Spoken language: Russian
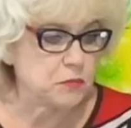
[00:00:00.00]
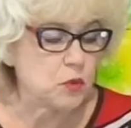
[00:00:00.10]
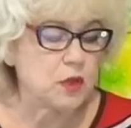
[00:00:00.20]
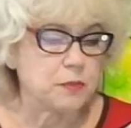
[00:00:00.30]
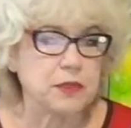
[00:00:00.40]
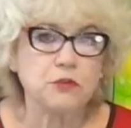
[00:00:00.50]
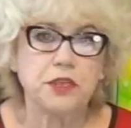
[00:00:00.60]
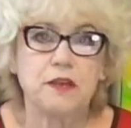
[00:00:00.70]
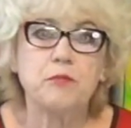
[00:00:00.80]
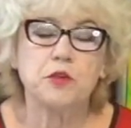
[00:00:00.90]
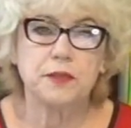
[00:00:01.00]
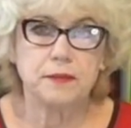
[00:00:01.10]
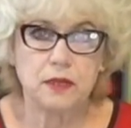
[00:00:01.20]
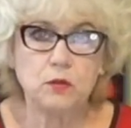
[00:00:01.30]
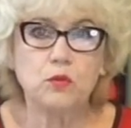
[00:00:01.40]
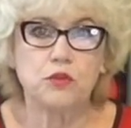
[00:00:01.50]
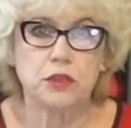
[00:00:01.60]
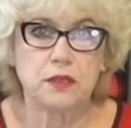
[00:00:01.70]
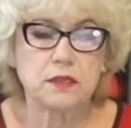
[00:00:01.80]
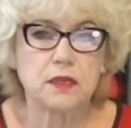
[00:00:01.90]
много, потому что я в прошлом году уже
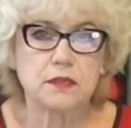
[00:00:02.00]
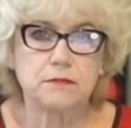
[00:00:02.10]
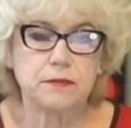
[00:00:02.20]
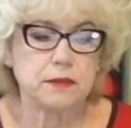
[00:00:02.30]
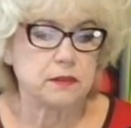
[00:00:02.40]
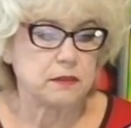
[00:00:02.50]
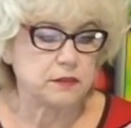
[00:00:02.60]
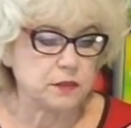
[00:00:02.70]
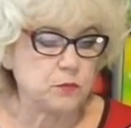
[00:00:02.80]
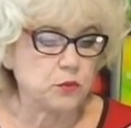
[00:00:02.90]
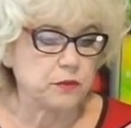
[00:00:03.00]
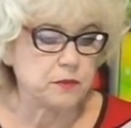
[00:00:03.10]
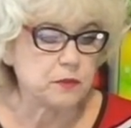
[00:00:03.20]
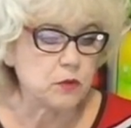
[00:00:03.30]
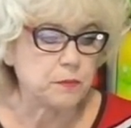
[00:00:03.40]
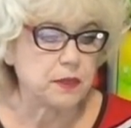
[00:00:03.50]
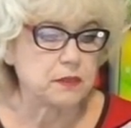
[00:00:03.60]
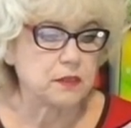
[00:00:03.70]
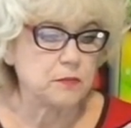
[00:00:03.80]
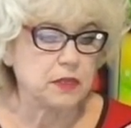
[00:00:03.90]
рассказывала зимой и весной про
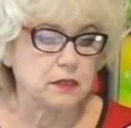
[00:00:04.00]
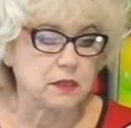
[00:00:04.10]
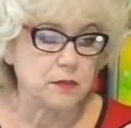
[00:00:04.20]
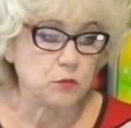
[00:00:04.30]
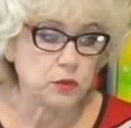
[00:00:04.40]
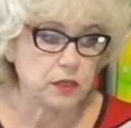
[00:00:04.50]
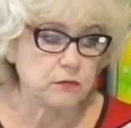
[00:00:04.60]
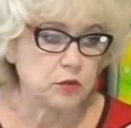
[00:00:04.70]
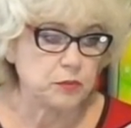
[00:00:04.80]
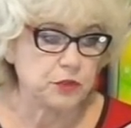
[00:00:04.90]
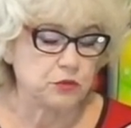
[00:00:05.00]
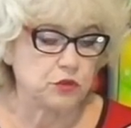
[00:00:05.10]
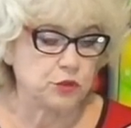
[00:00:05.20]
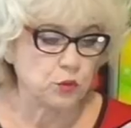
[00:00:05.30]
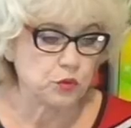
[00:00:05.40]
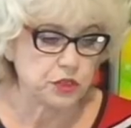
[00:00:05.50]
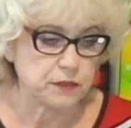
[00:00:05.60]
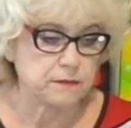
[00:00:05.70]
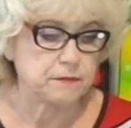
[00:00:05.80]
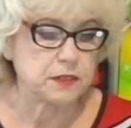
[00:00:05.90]
этот метод, и многие вот пишут, что
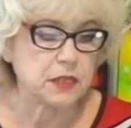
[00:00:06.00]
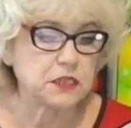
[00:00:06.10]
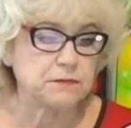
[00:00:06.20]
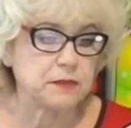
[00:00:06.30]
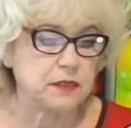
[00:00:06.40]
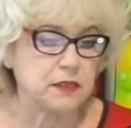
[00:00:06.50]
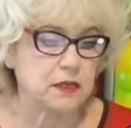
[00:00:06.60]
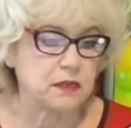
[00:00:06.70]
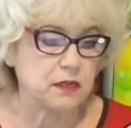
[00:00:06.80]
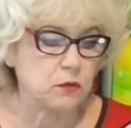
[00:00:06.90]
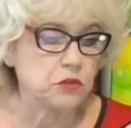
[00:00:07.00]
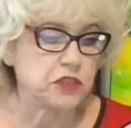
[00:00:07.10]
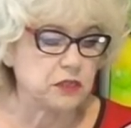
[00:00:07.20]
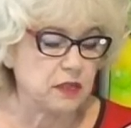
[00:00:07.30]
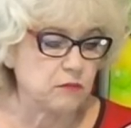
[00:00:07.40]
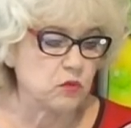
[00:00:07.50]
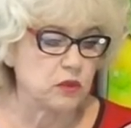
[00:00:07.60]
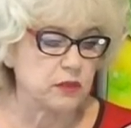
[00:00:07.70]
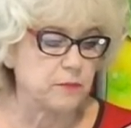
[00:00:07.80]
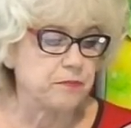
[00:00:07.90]
уже высаживали так и очень
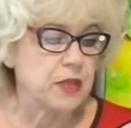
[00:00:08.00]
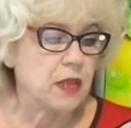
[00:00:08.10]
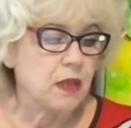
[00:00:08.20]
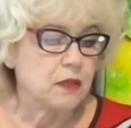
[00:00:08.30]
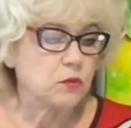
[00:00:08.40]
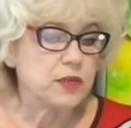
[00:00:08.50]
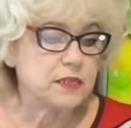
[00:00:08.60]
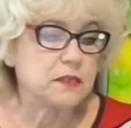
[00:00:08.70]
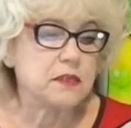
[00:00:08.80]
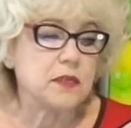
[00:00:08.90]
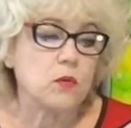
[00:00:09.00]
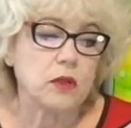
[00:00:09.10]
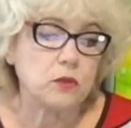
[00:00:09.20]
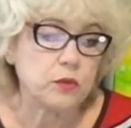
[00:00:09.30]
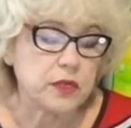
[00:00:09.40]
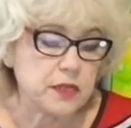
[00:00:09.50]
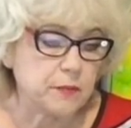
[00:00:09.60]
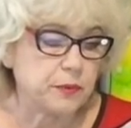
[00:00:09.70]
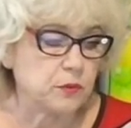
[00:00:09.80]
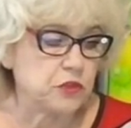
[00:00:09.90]
довольны. Но есть и те, у которых не
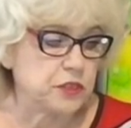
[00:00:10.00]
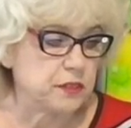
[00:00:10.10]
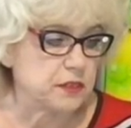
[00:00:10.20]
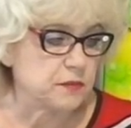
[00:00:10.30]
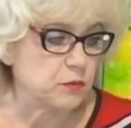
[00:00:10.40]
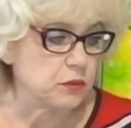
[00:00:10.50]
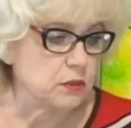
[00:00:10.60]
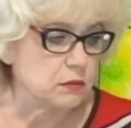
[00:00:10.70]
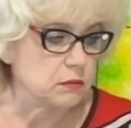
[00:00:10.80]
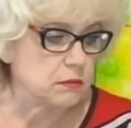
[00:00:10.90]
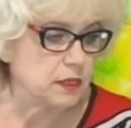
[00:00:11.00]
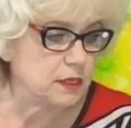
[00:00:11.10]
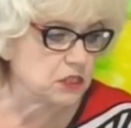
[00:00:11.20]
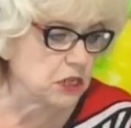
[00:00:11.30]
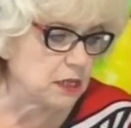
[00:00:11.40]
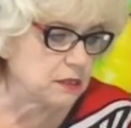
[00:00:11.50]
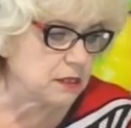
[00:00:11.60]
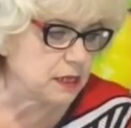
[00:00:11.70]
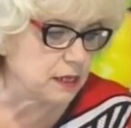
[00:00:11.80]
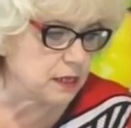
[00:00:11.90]
получилось. Вот или
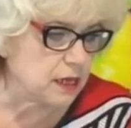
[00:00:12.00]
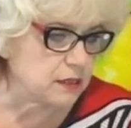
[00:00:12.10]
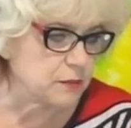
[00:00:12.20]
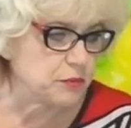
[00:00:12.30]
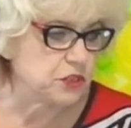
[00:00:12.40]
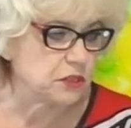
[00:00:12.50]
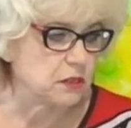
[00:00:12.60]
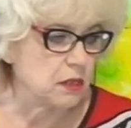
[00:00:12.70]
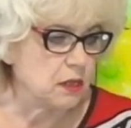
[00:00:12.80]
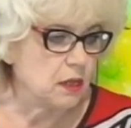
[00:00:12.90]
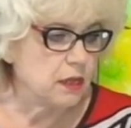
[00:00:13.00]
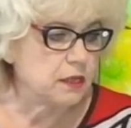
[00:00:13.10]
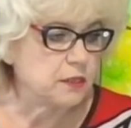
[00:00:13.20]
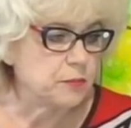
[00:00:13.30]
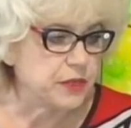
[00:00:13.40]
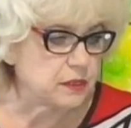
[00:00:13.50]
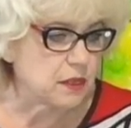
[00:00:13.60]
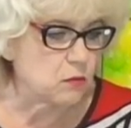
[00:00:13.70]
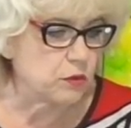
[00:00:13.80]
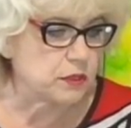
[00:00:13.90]
Жанна, или Яна пишет, это бред
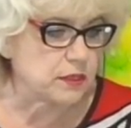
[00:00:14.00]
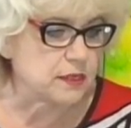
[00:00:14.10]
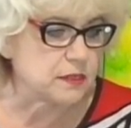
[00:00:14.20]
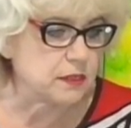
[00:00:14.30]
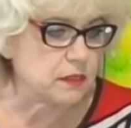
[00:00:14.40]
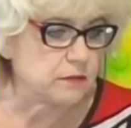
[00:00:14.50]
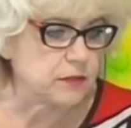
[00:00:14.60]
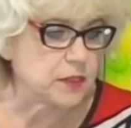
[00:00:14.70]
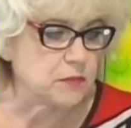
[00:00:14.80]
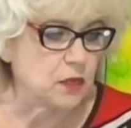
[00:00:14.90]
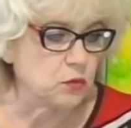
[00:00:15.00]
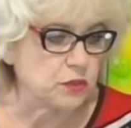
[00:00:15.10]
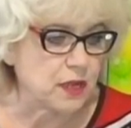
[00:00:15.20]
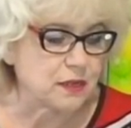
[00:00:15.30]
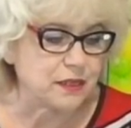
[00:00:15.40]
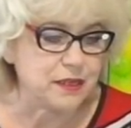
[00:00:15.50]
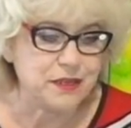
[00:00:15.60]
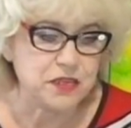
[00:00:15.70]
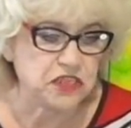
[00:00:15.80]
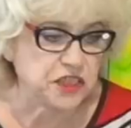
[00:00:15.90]
какой-то, я сделала в этом году так, и
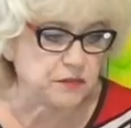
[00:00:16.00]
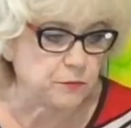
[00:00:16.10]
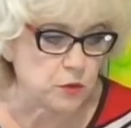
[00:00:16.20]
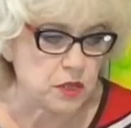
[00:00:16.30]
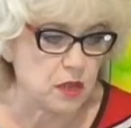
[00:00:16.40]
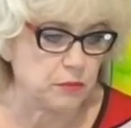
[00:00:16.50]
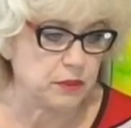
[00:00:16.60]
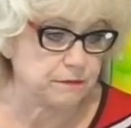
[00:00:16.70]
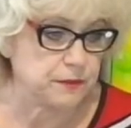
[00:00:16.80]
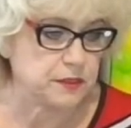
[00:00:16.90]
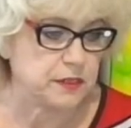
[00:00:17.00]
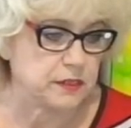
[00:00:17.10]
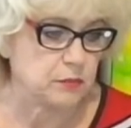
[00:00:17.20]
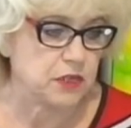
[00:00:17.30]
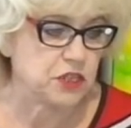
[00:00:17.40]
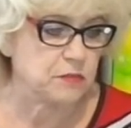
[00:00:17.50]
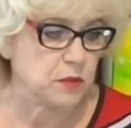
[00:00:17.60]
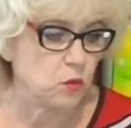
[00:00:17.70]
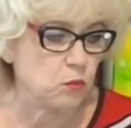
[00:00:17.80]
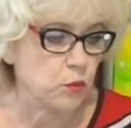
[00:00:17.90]
ничего не было выделено
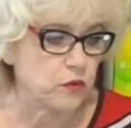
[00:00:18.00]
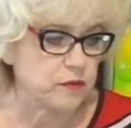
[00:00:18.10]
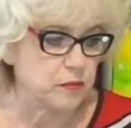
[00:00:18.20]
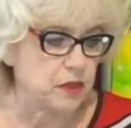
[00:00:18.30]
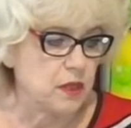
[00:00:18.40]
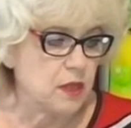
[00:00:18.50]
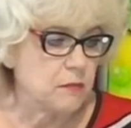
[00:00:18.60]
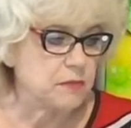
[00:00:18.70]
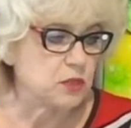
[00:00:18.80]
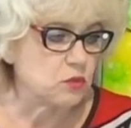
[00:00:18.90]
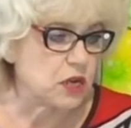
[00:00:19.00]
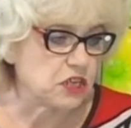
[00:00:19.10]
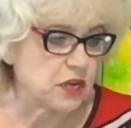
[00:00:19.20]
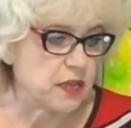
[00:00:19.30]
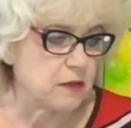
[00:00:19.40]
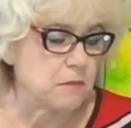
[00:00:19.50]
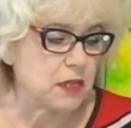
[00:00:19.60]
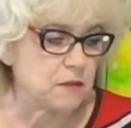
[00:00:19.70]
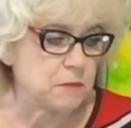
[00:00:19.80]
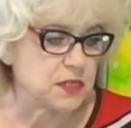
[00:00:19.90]
большими буквами, без урожая,
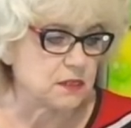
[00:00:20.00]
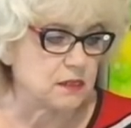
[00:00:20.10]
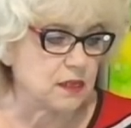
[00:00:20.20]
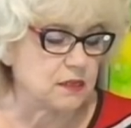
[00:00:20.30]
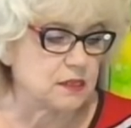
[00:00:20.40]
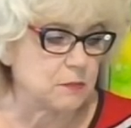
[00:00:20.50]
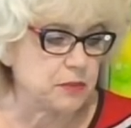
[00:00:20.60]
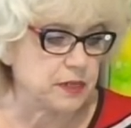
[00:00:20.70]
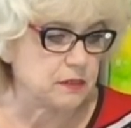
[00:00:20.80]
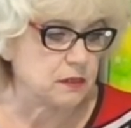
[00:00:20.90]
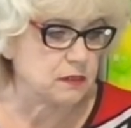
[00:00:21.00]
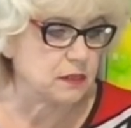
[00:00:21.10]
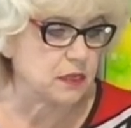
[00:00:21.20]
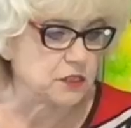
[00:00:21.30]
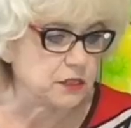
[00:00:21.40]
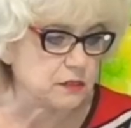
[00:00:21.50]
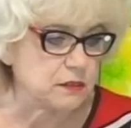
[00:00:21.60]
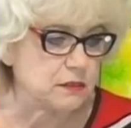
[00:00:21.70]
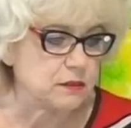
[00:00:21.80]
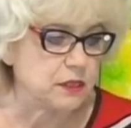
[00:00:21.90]
мало места, надо запрет наложить
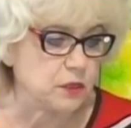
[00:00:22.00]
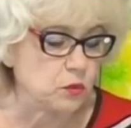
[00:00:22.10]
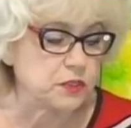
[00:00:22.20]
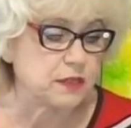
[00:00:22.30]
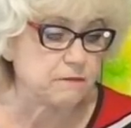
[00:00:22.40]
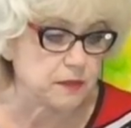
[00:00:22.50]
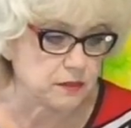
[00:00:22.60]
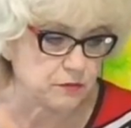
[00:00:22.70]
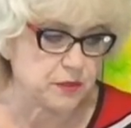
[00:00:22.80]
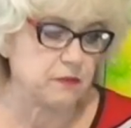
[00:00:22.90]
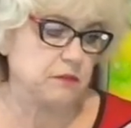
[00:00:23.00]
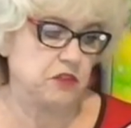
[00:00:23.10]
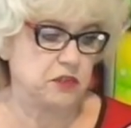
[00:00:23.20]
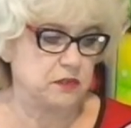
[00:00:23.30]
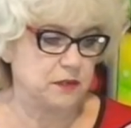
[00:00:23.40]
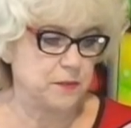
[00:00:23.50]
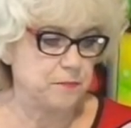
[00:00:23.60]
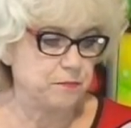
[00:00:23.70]
на ее советы в кавычках.